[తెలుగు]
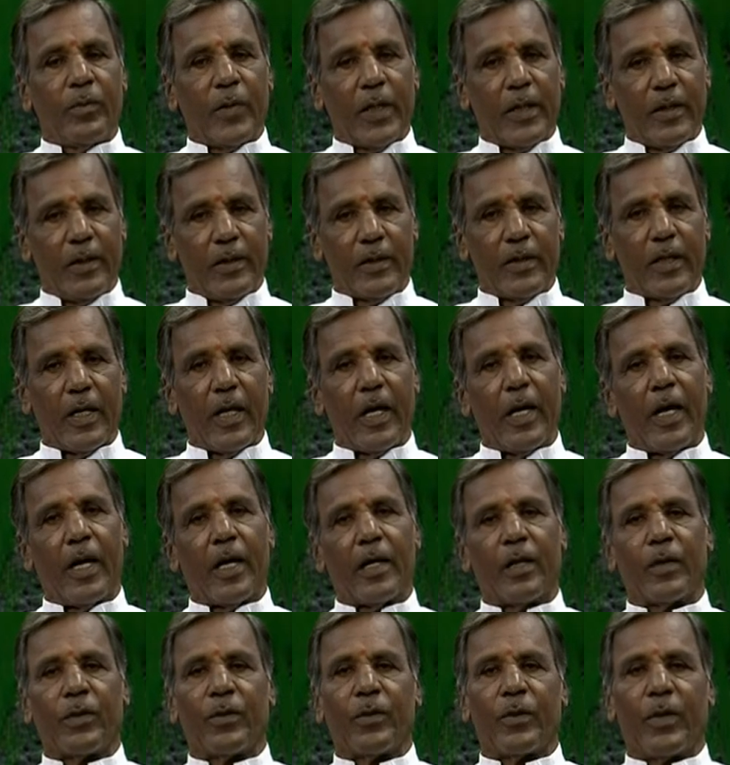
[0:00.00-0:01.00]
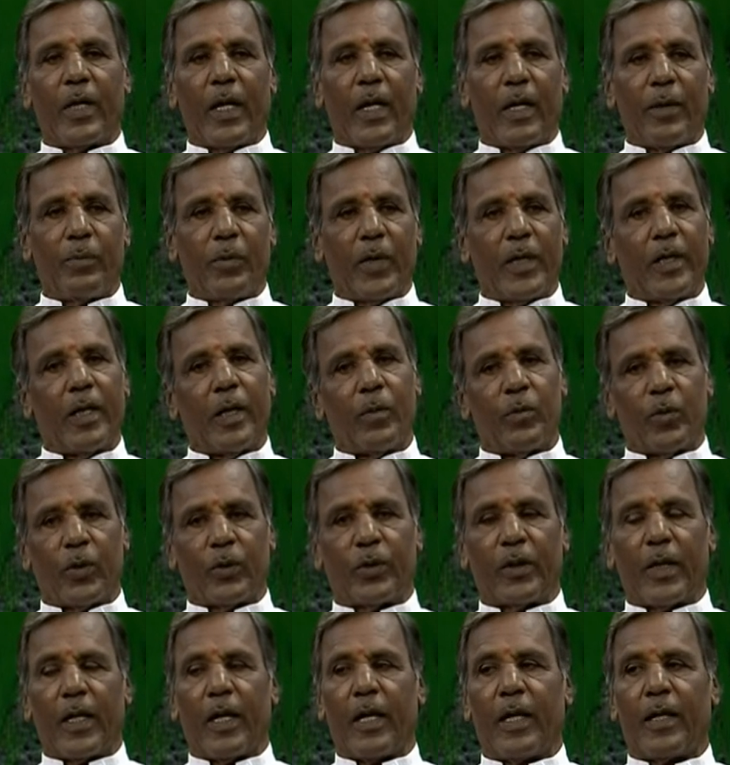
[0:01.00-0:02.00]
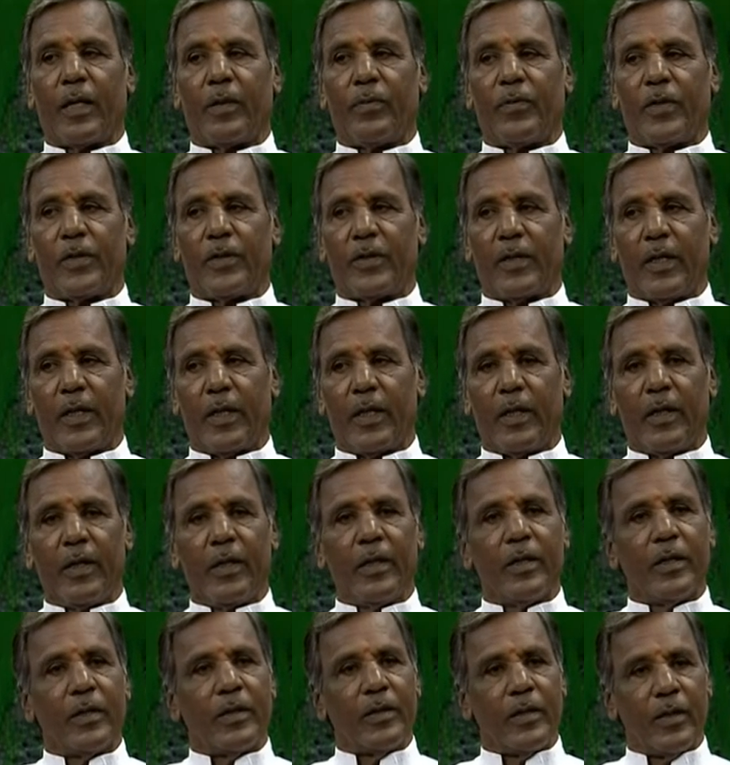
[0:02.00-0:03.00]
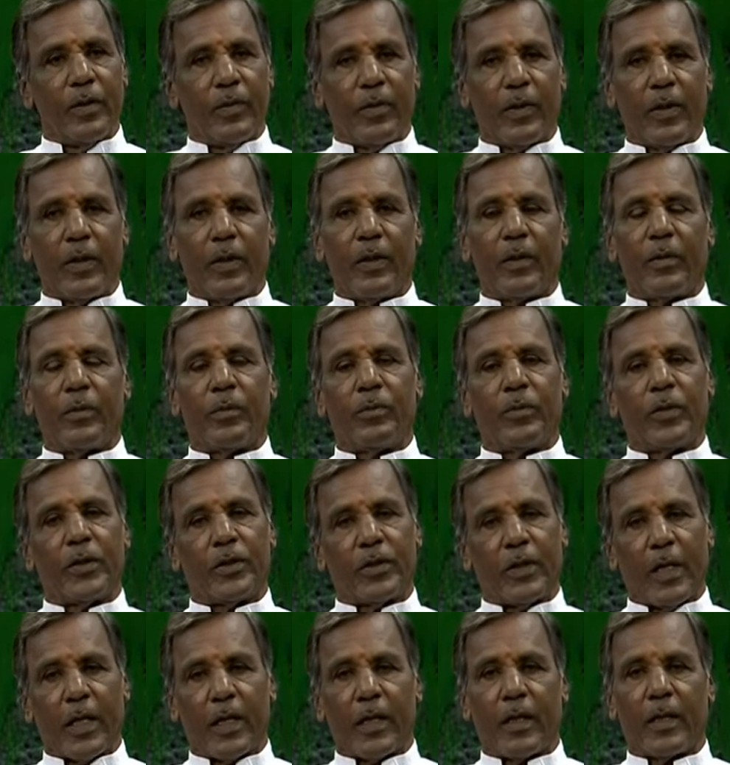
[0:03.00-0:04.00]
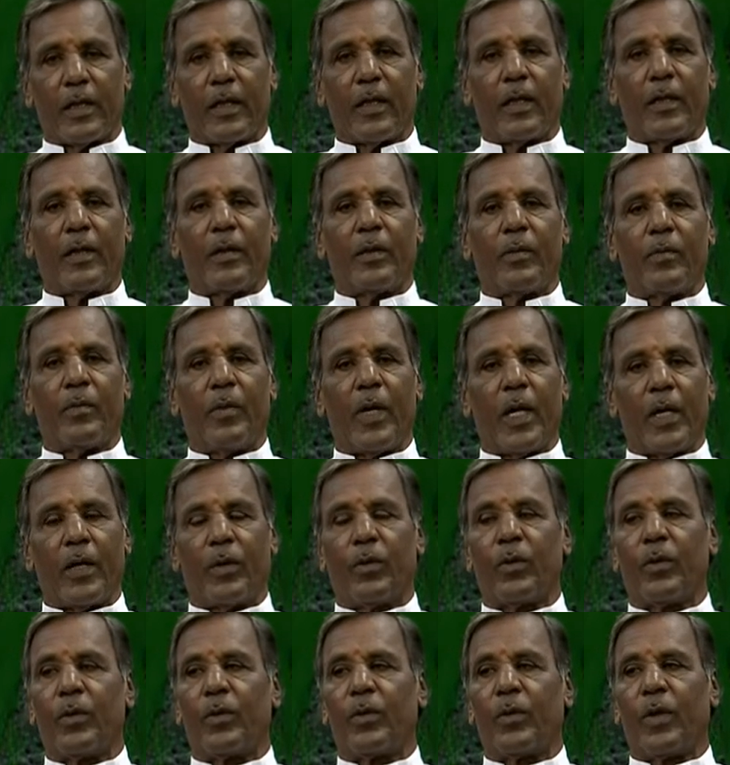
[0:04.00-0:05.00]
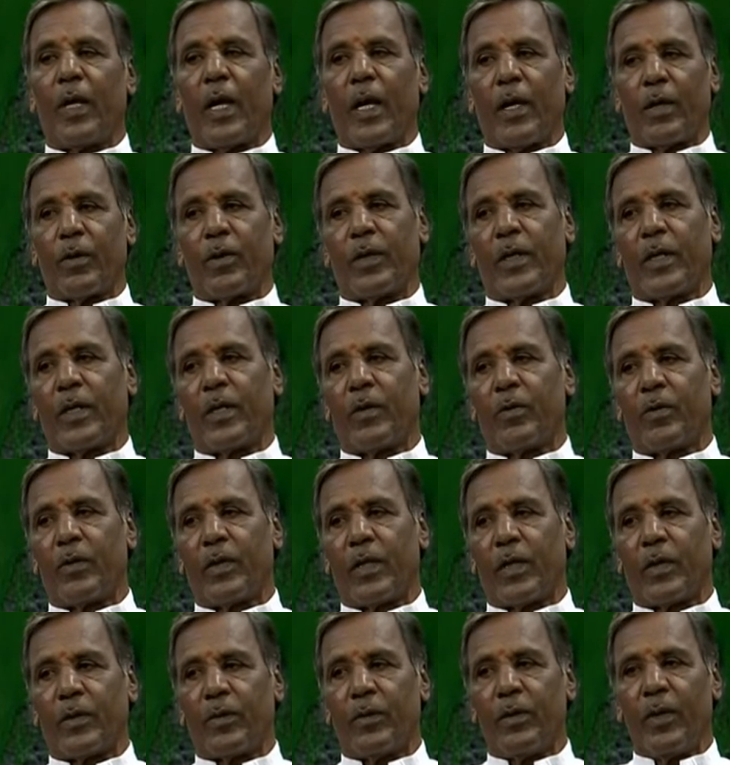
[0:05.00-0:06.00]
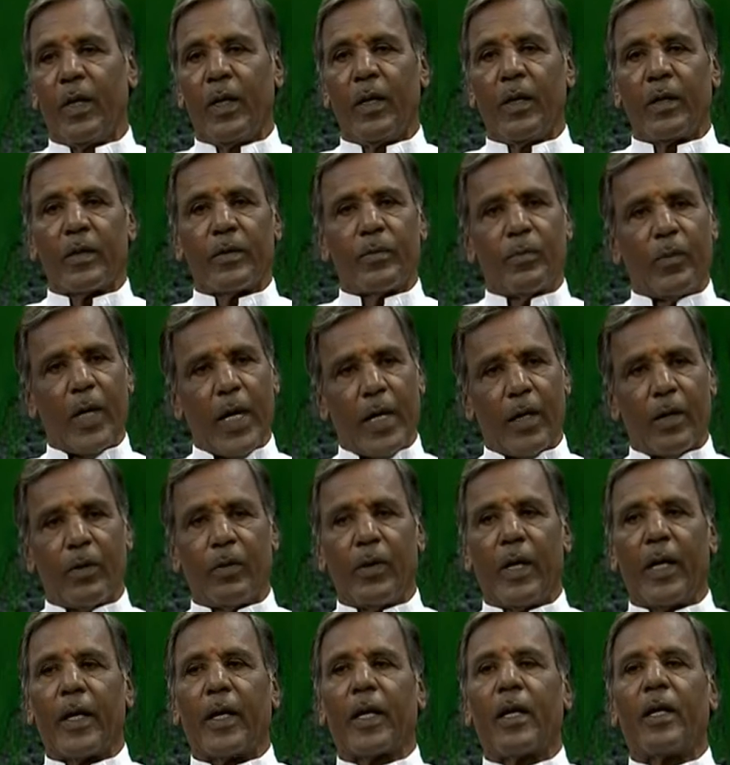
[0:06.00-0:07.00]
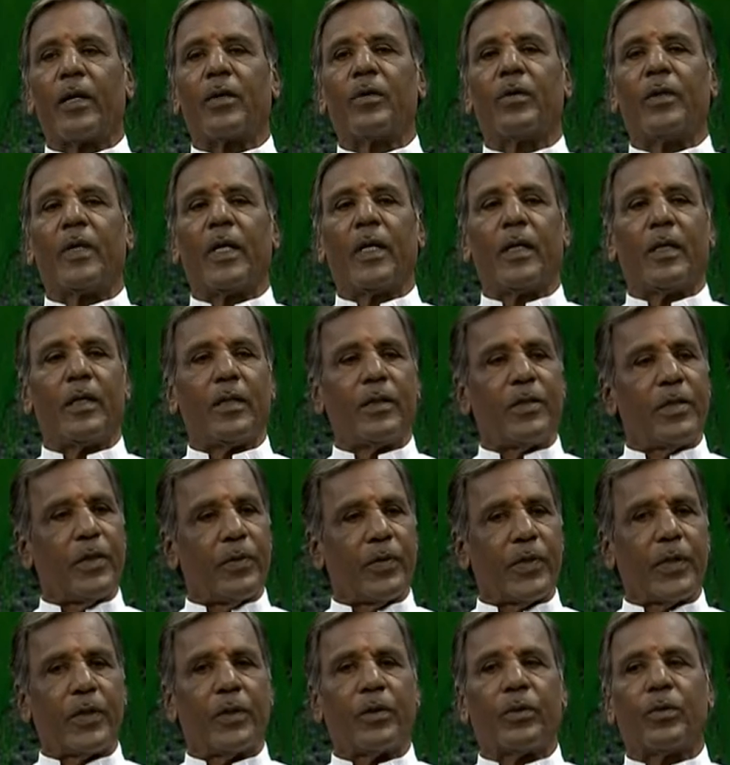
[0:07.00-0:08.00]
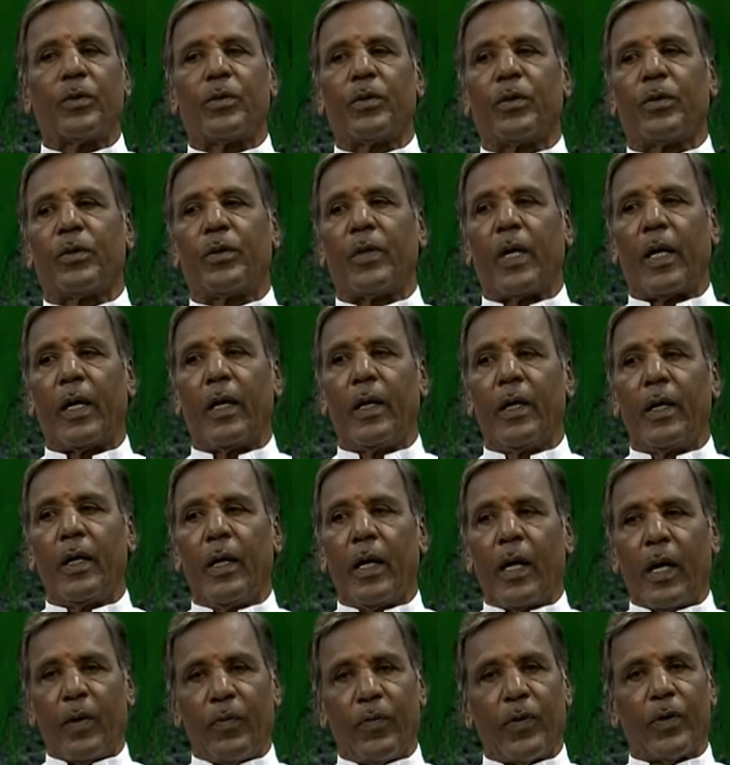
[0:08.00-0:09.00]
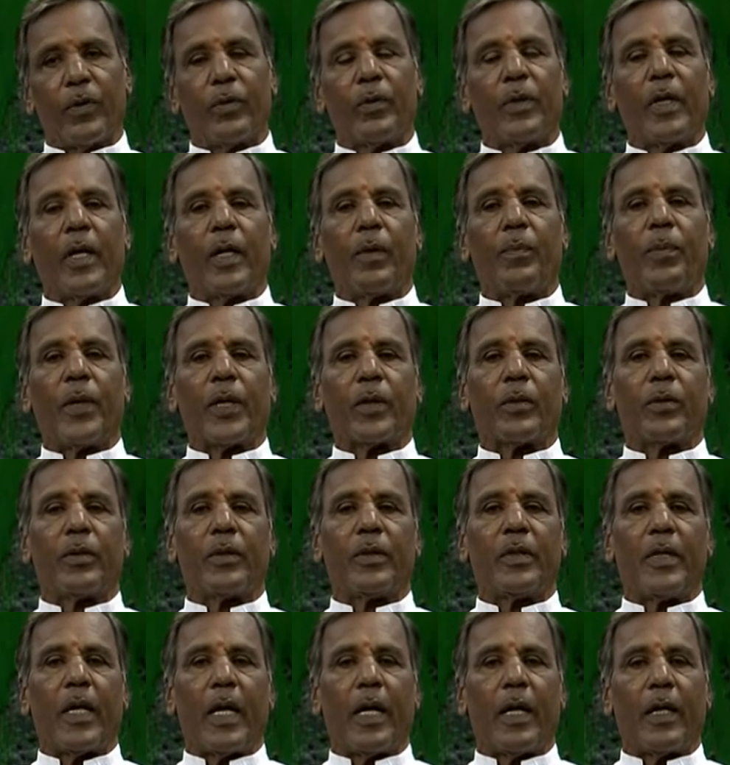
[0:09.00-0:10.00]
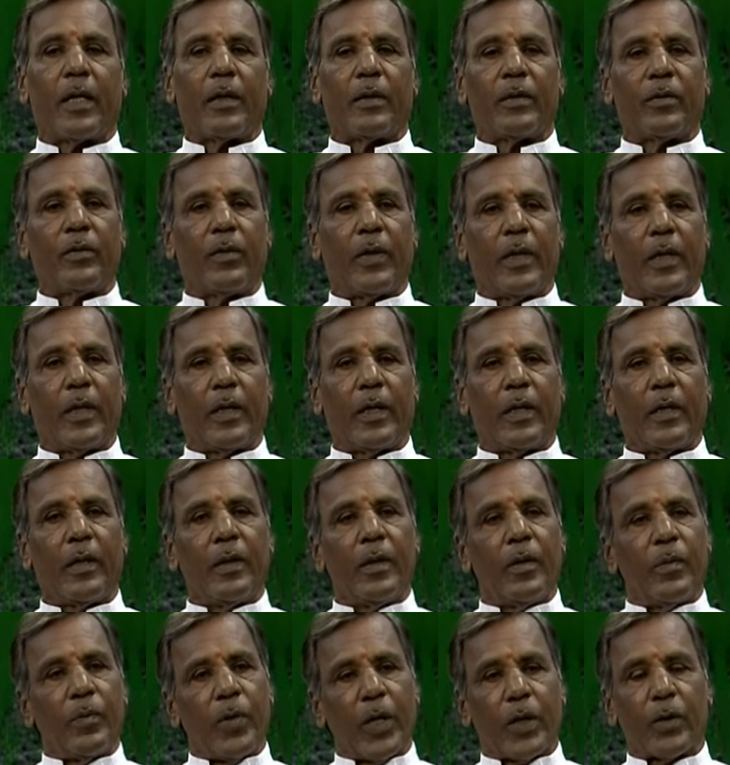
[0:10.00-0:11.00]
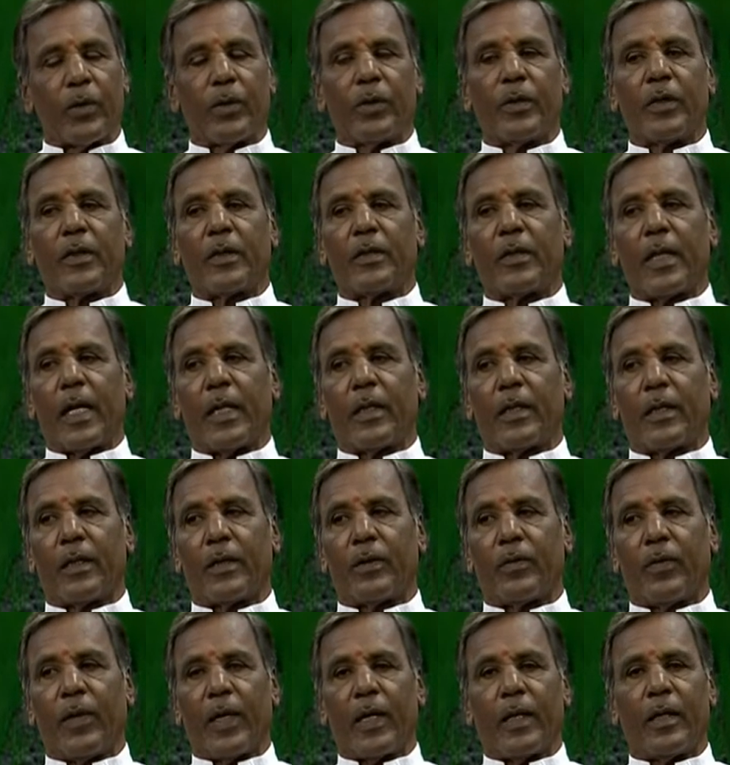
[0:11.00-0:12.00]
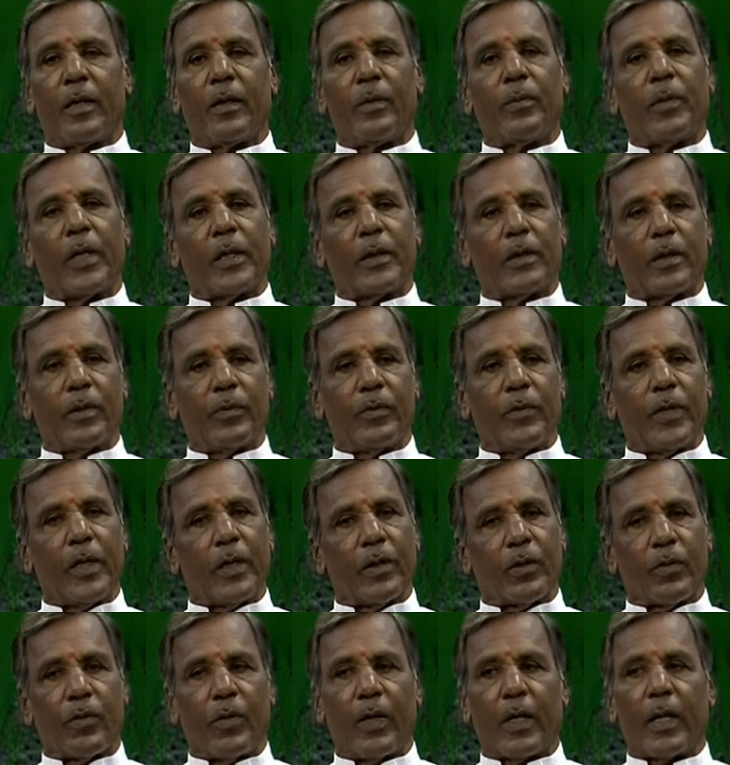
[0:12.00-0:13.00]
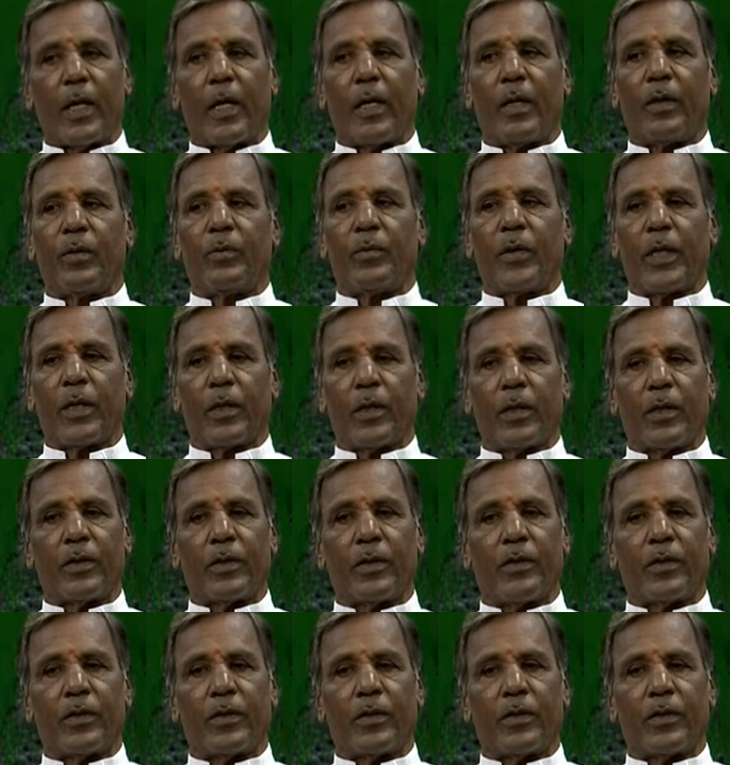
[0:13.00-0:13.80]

మరి ఇచ్చే ఆహారం కూడా మరి అమృతాహారం ఇస్తే జీవ సకల మానవులు కూడా ఆరోగ్యంగా ఉంటారు hmm. మానవులే కాకుండానే జీవజంతువులు కూడా అవి కూడా ప్రకృతి ఆహారం ద్వారానే ప్రకృతి సాధన ద్వారానే మాత్రమే ఎక్కువ కాలం మనుగడ